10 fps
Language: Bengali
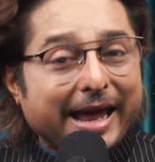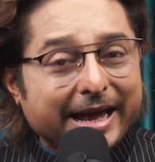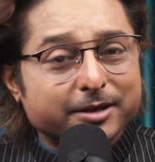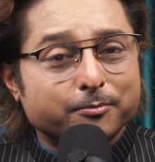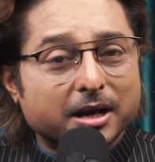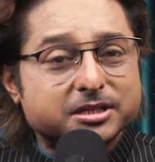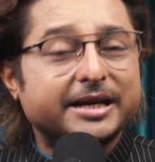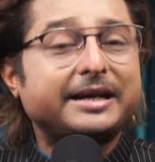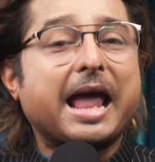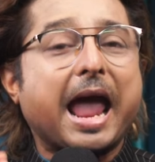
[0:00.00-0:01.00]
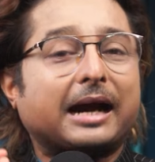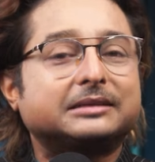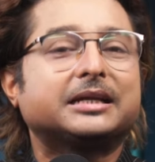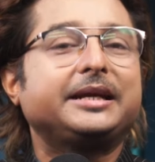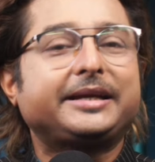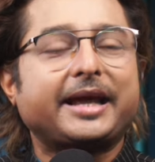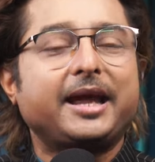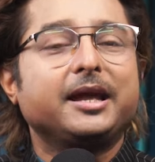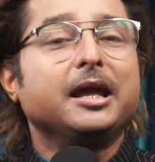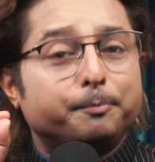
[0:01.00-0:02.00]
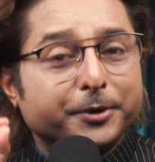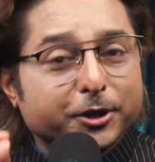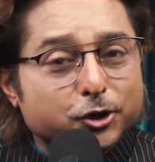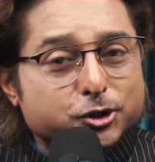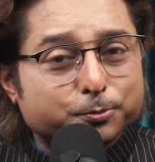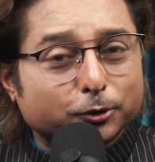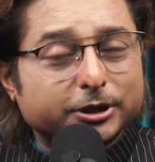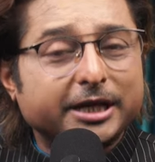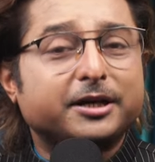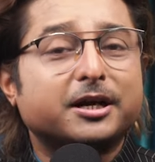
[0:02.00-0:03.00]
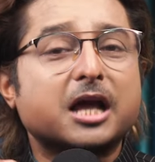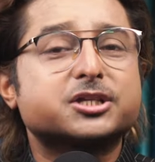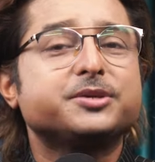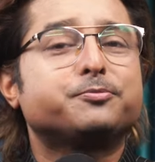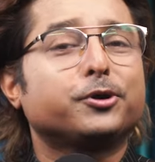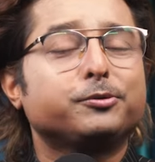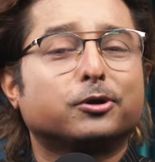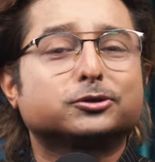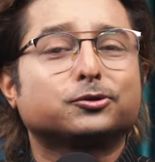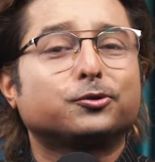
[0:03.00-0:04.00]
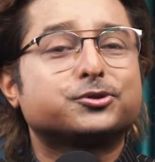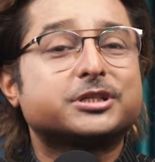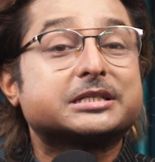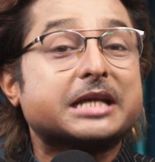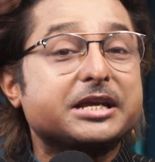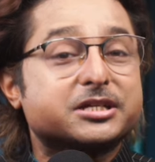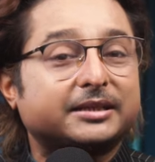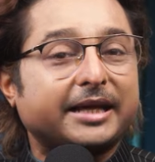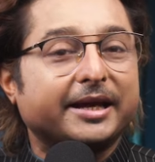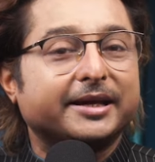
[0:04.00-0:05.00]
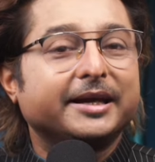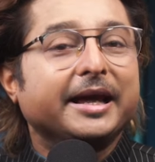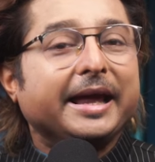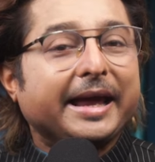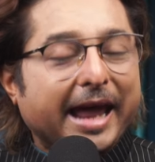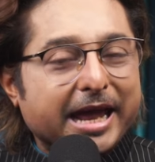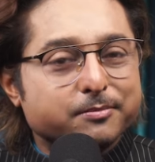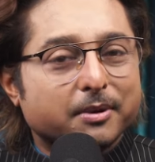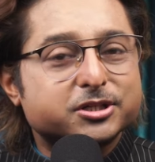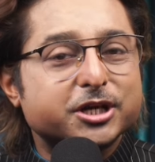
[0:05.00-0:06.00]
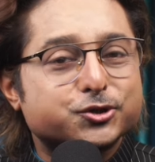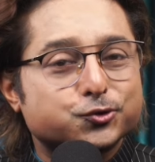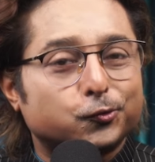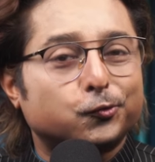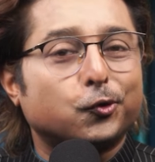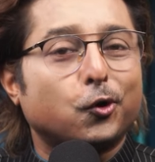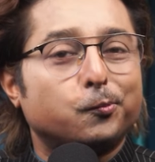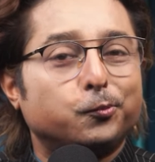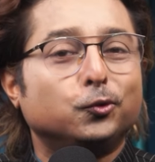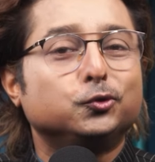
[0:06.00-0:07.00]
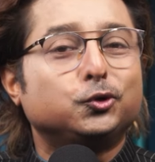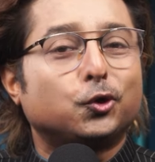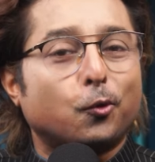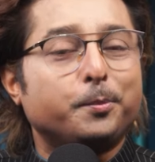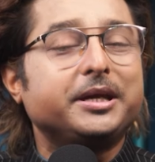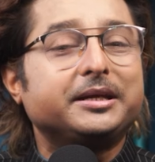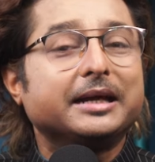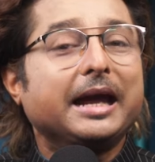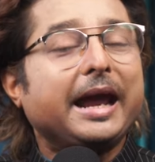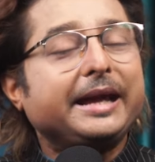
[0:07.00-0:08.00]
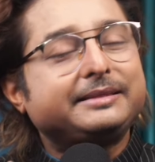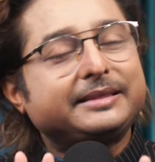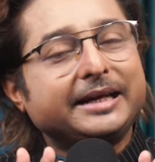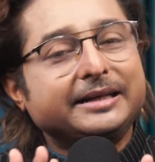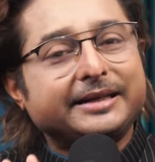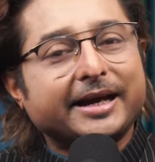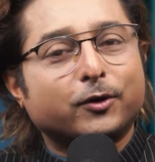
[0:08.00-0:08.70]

এই মাসের এক তারিখে বৃহস্পতির রাশি পরিবর্তন হচ্ছে সেই সাথে এই মাসে শুক্র বুধ রবি এই তিনটে